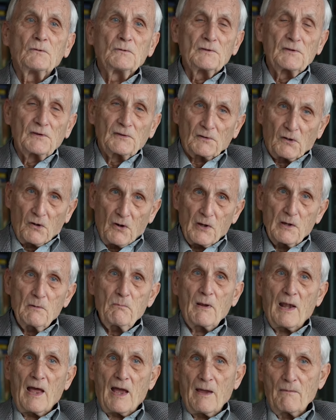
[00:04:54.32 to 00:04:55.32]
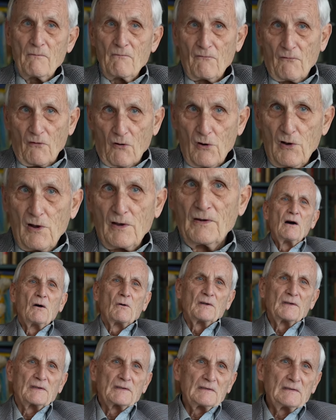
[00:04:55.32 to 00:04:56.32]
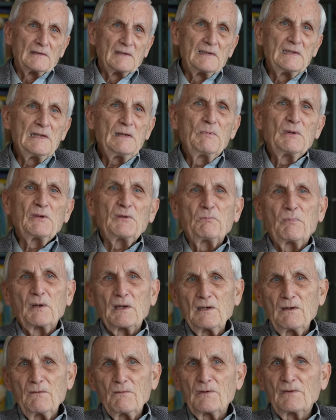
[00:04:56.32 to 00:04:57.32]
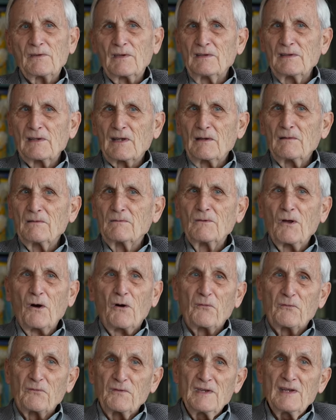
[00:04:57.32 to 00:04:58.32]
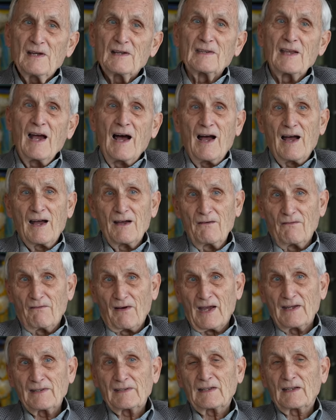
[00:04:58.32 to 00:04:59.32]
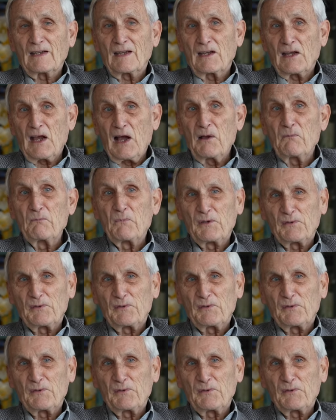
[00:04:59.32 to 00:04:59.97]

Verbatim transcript: uns treu bleiben wollen. Und die Liebesbriefe sind dann noch vier Jahre weitergegangen